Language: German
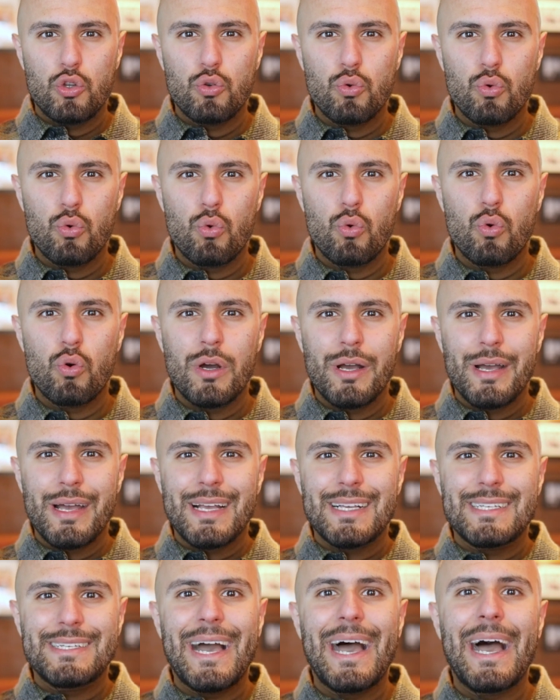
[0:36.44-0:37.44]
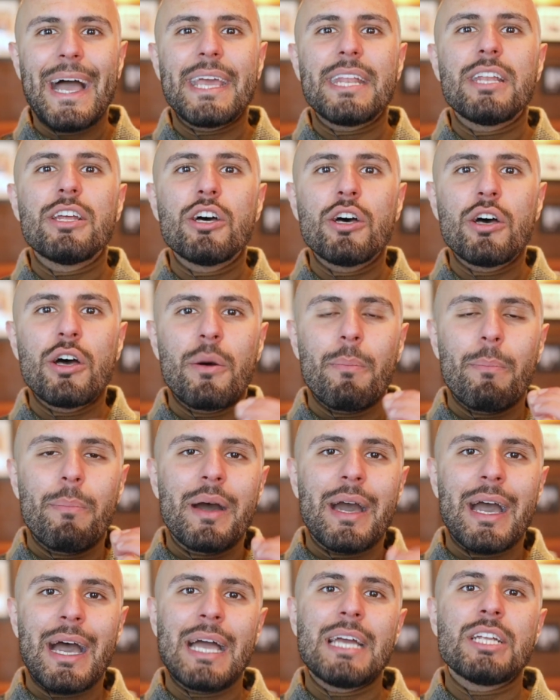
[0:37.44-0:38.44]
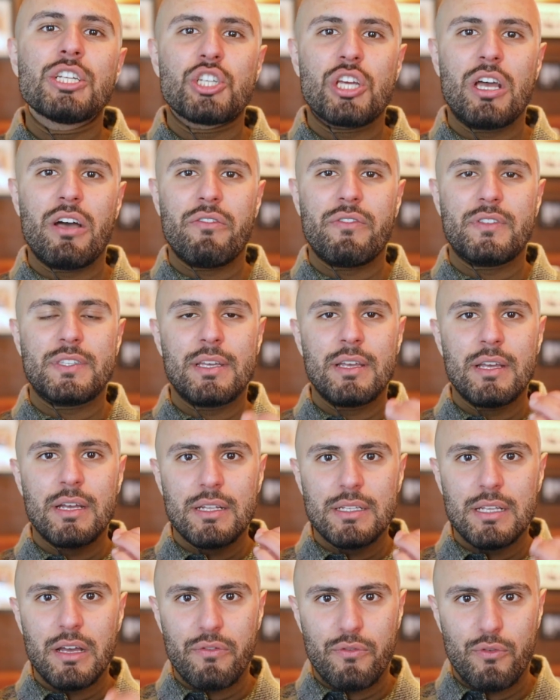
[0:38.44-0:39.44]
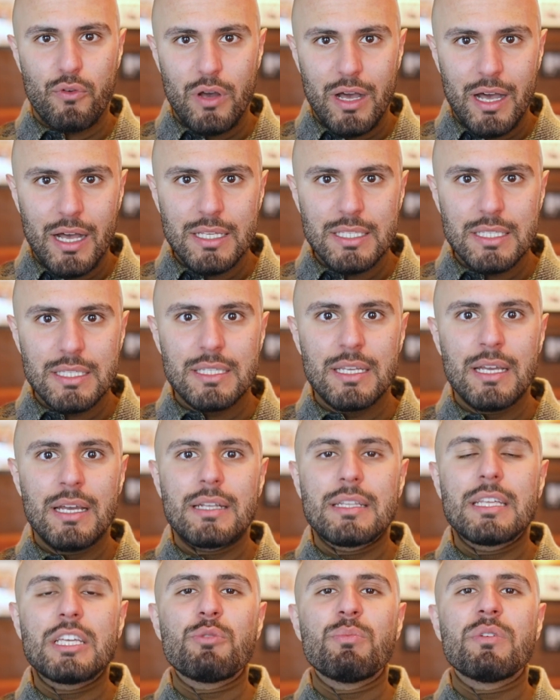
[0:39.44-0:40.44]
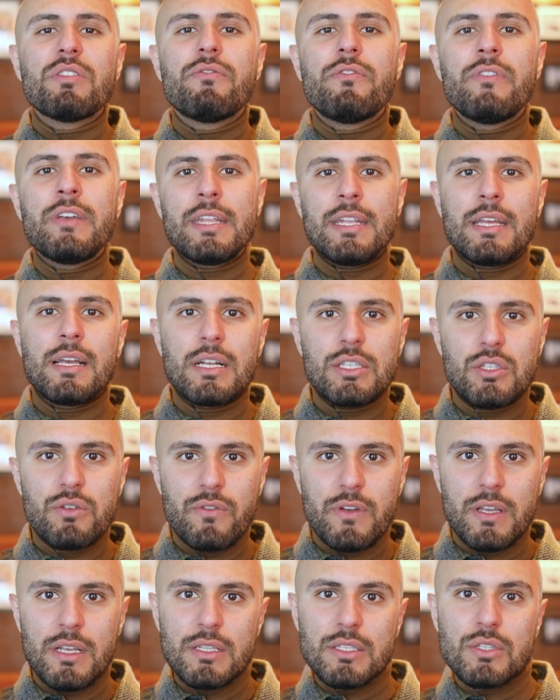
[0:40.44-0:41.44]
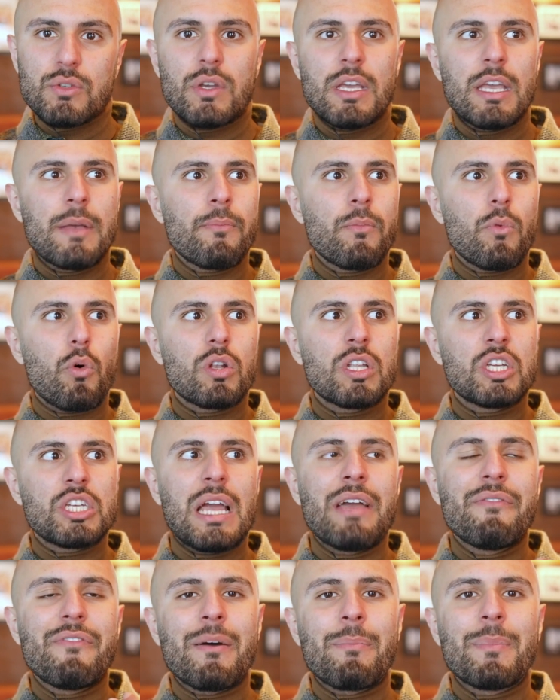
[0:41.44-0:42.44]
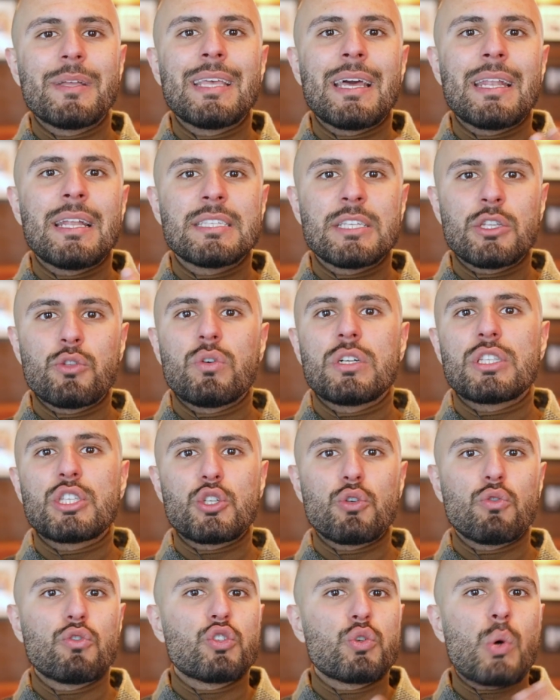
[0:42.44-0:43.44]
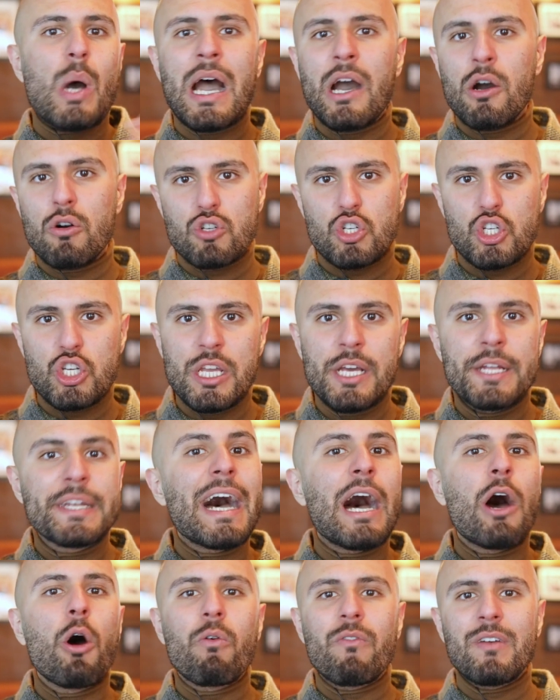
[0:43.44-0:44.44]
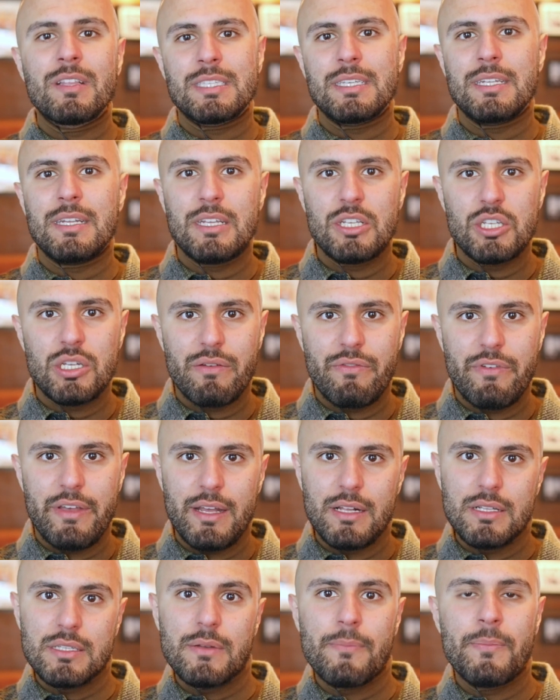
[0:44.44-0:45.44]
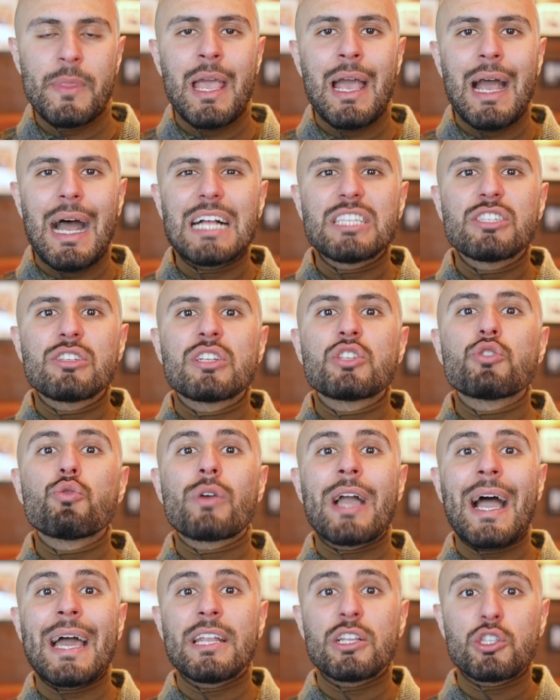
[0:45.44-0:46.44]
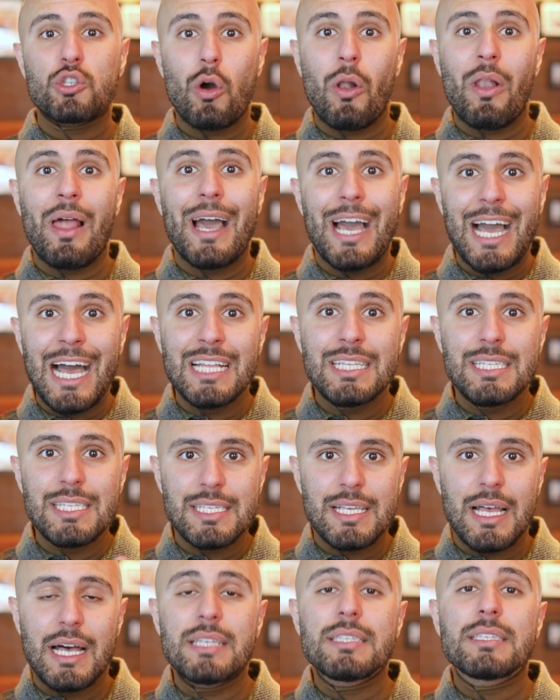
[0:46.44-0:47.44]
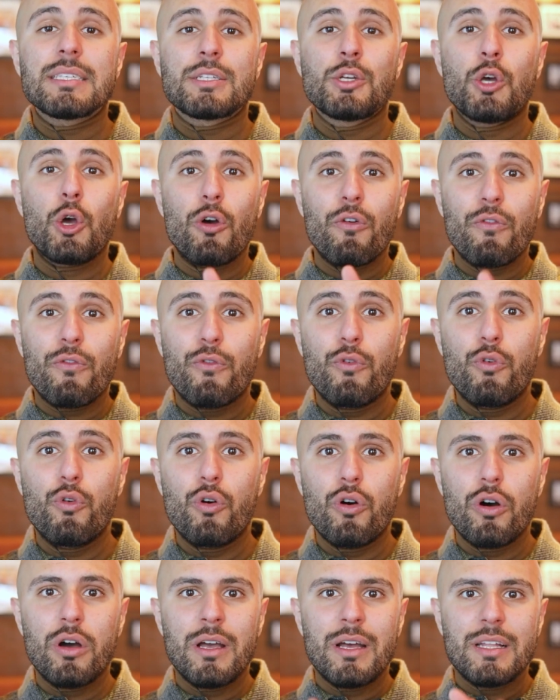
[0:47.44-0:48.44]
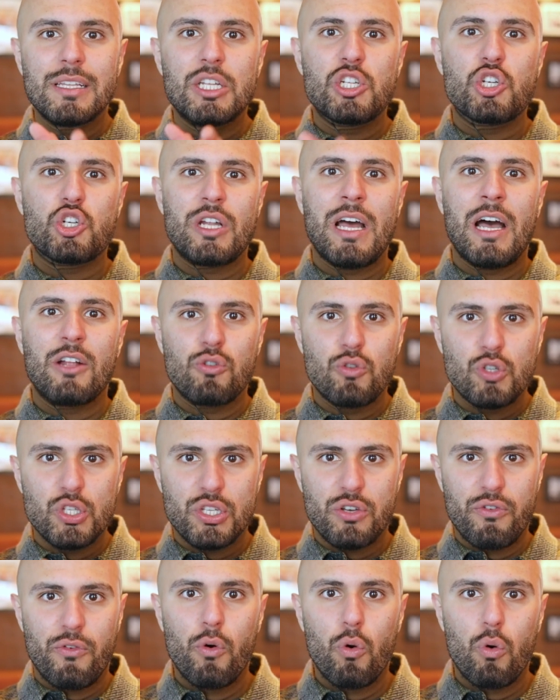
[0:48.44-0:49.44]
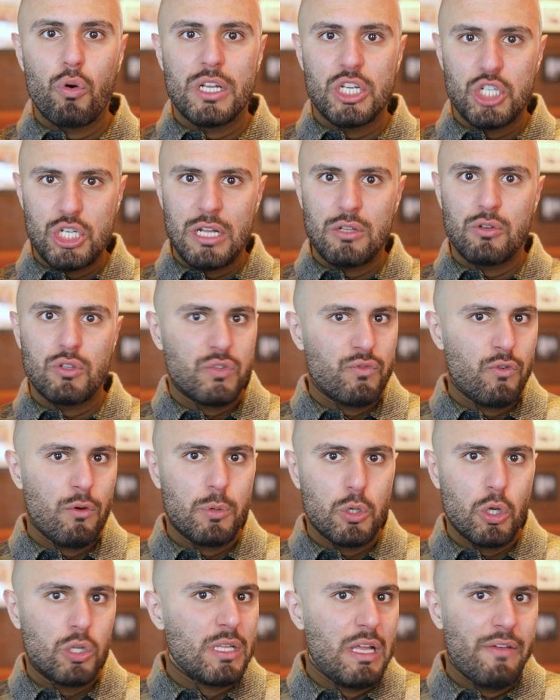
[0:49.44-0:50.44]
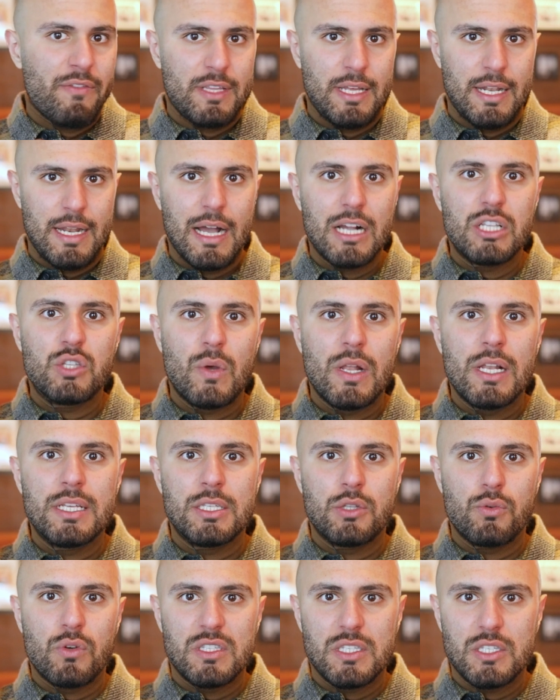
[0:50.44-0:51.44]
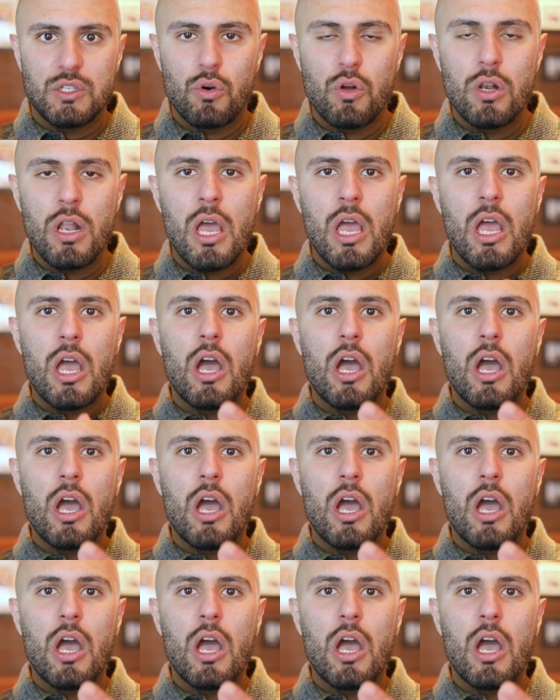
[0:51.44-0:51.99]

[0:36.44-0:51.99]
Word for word: du keine Bereitschaft dafür hast, dich mit weniger zufrieden zu geben und dich einfach mit deiner Situation zu arrangieren, auch wenn sie dir nicht gefällt. Also, dass du keine Toleranz hast für den Status quo. Der Status quo bedeutet einfach deine aktuelle Situation.